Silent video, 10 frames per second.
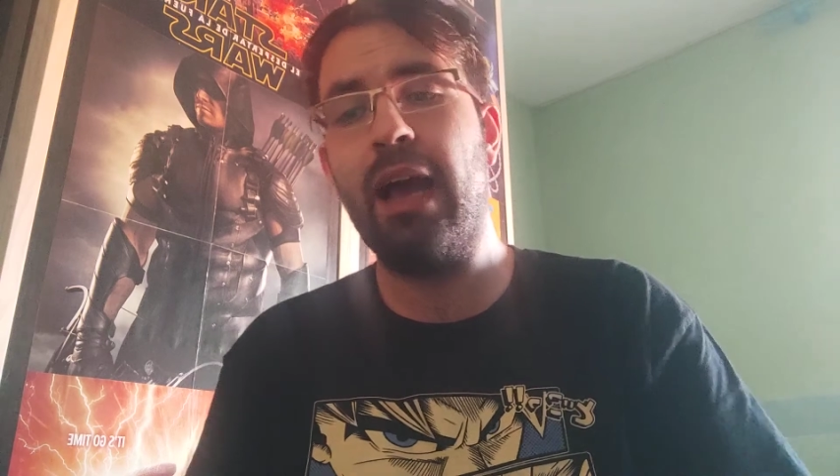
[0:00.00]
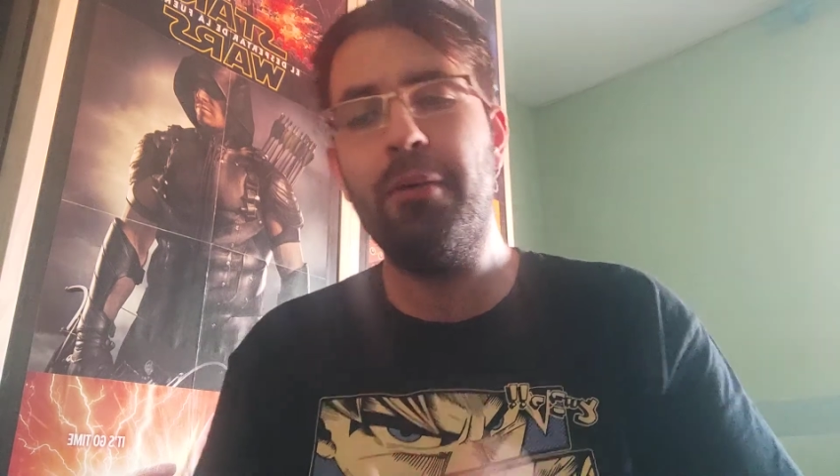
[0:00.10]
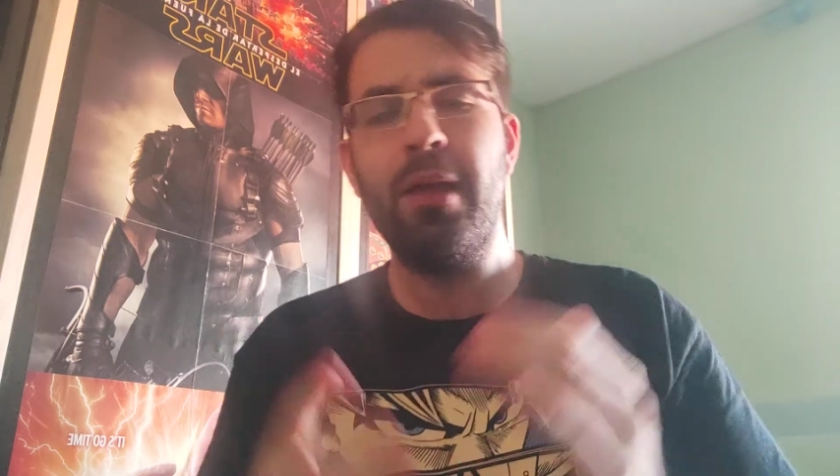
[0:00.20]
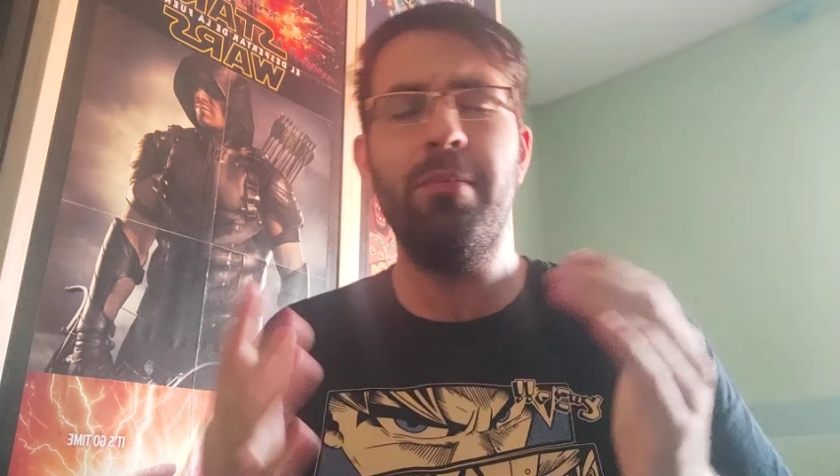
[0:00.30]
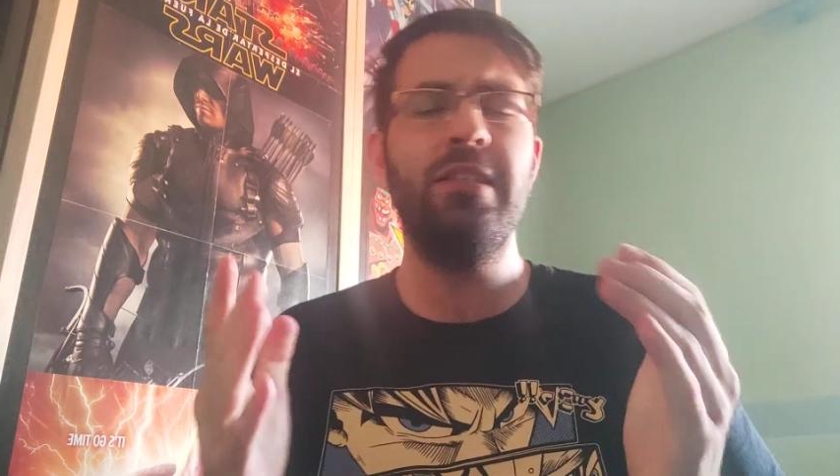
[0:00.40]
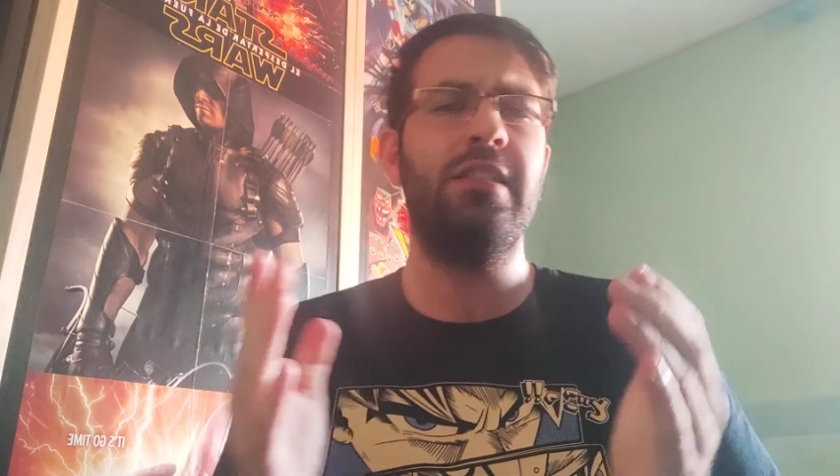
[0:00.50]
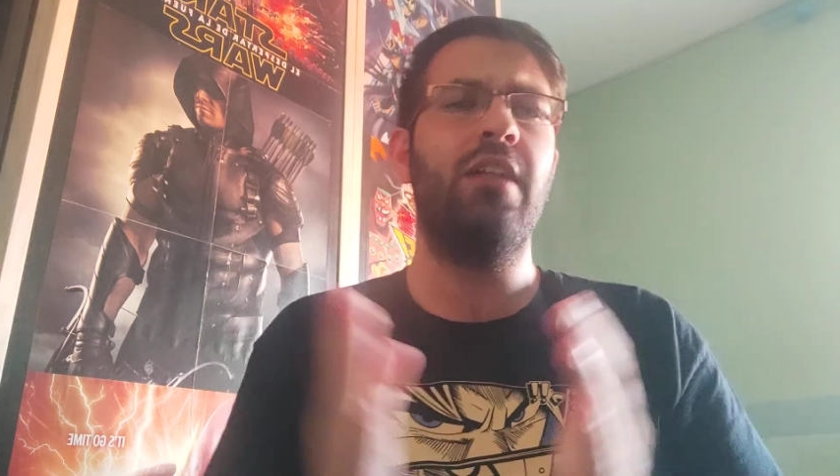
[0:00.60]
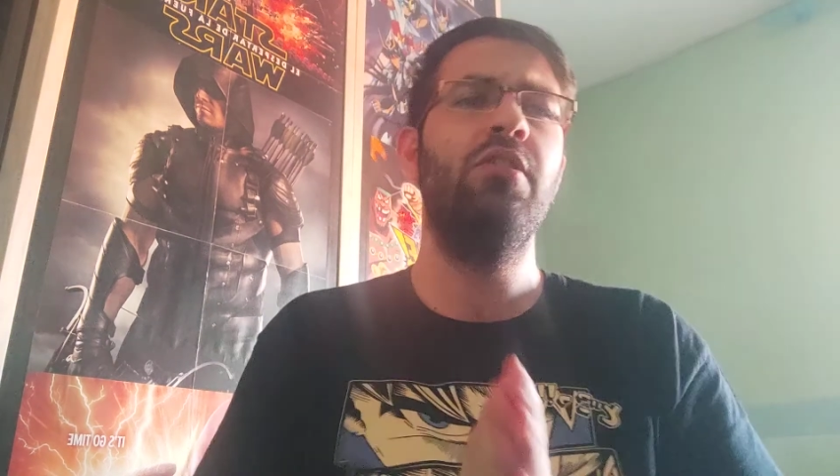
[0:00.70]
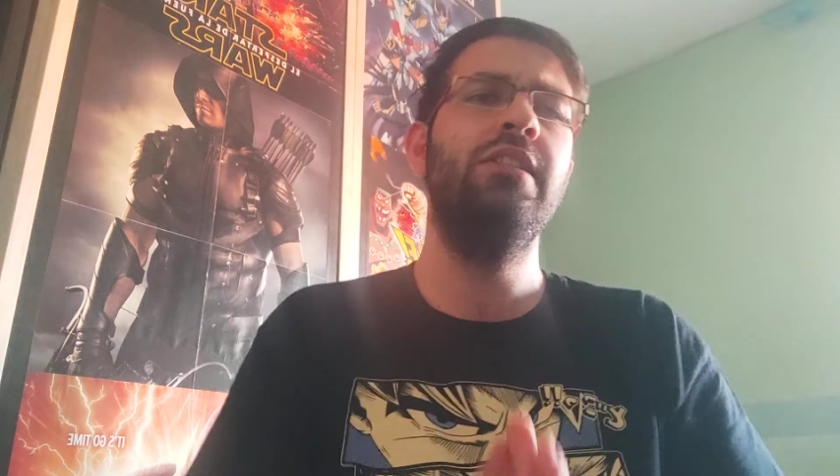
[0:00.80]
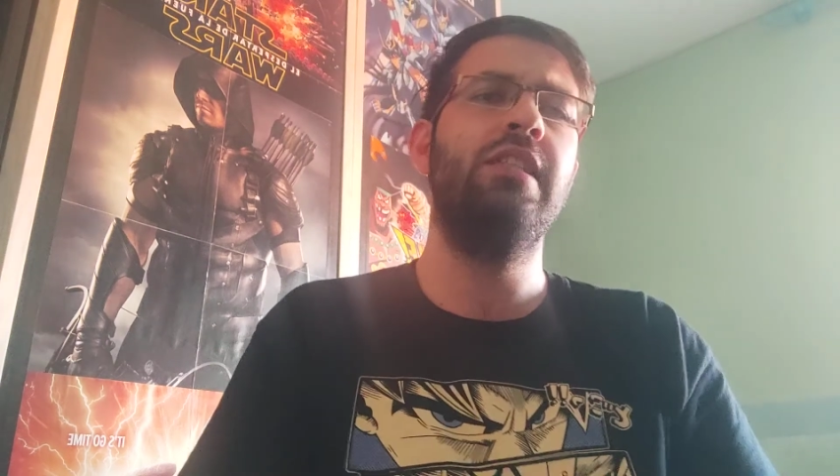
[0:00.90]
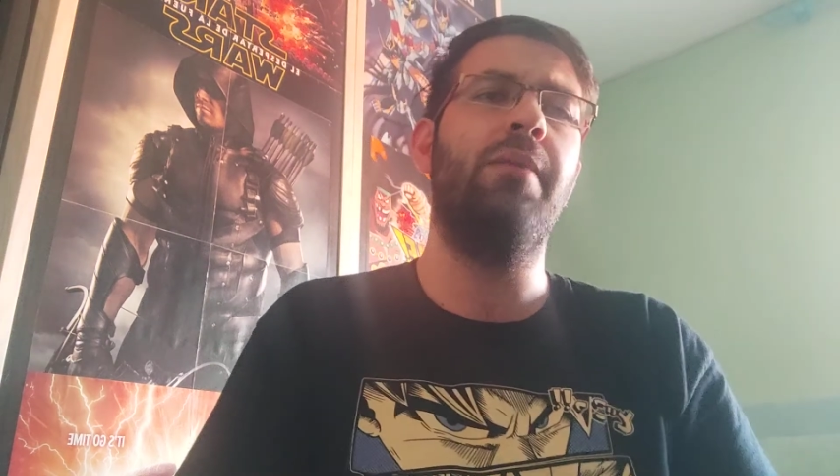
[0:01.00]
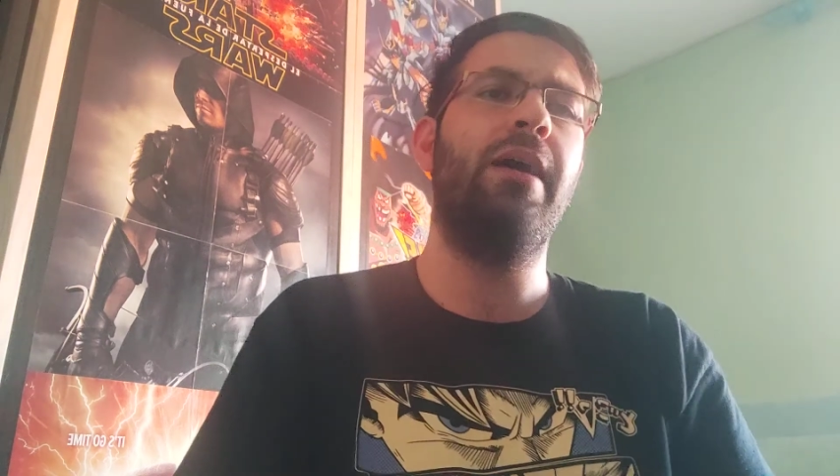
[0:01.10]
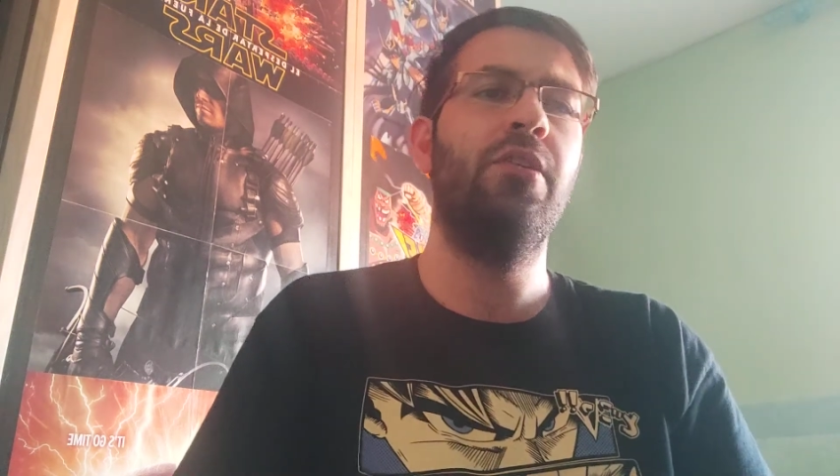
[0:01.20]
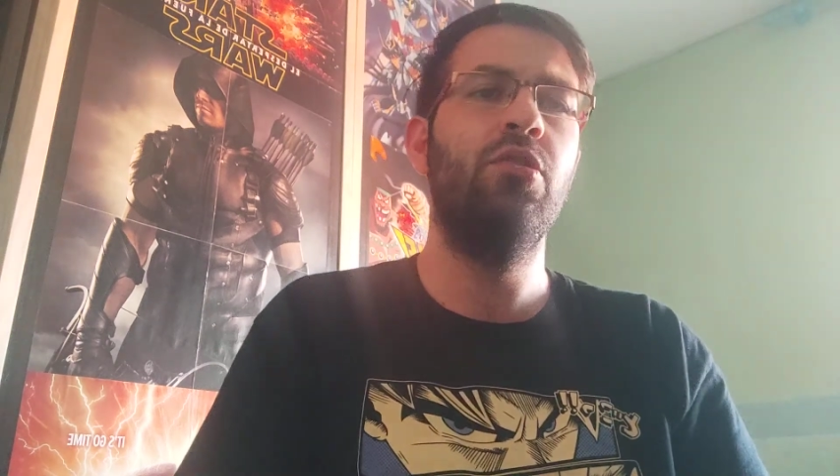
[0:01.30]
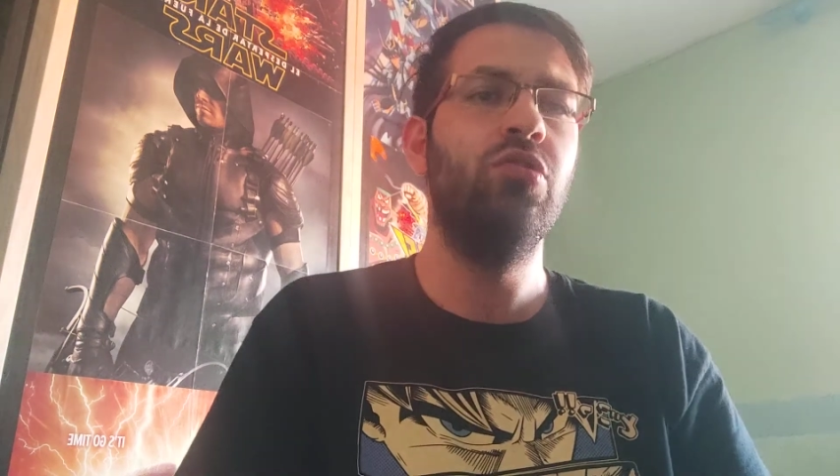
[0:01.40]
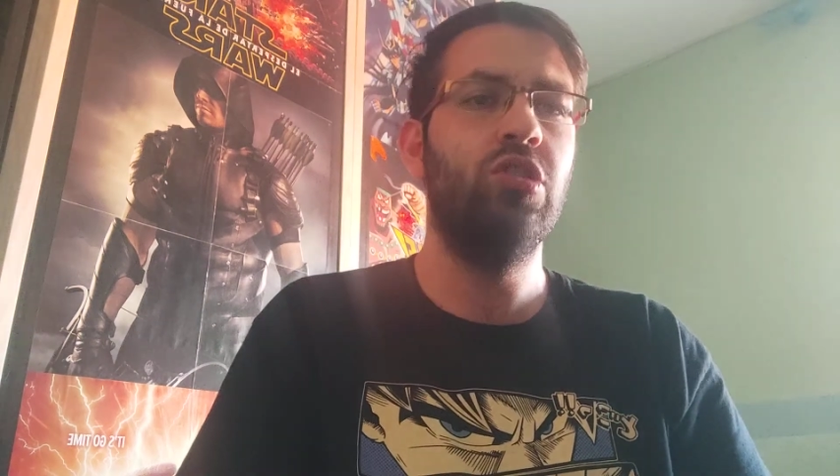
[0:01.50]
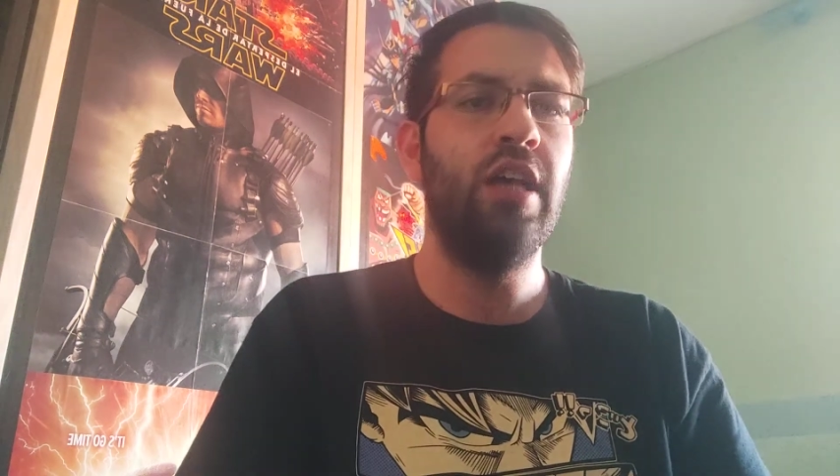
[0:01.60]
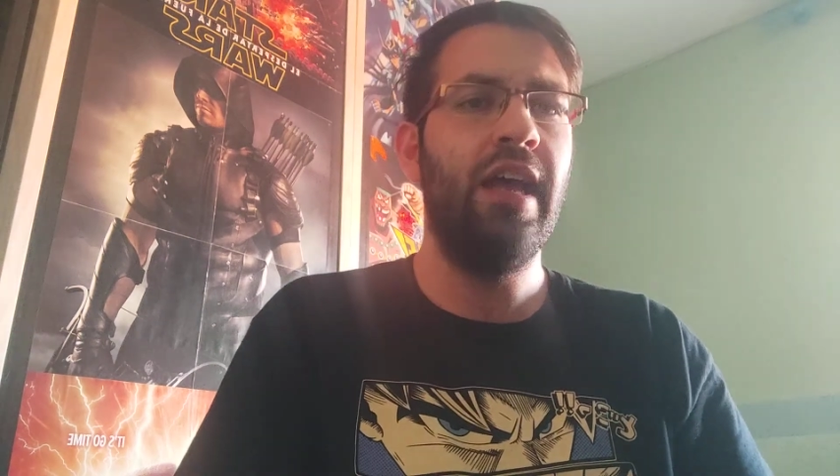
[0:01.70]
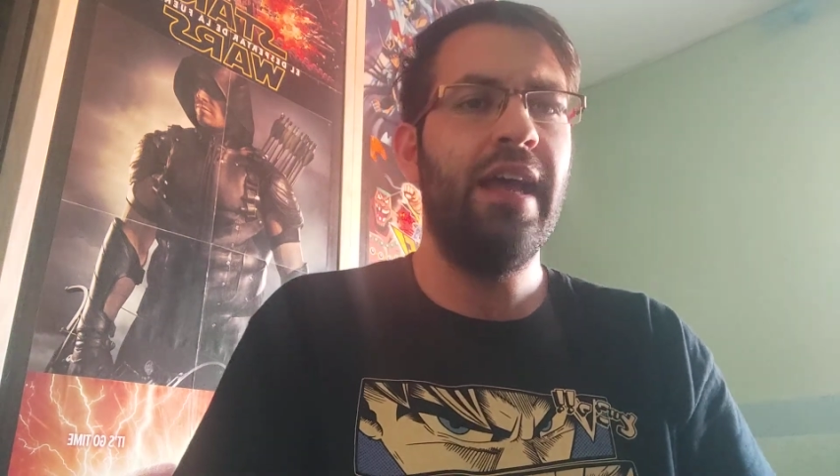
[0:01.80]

había pensado en llamaros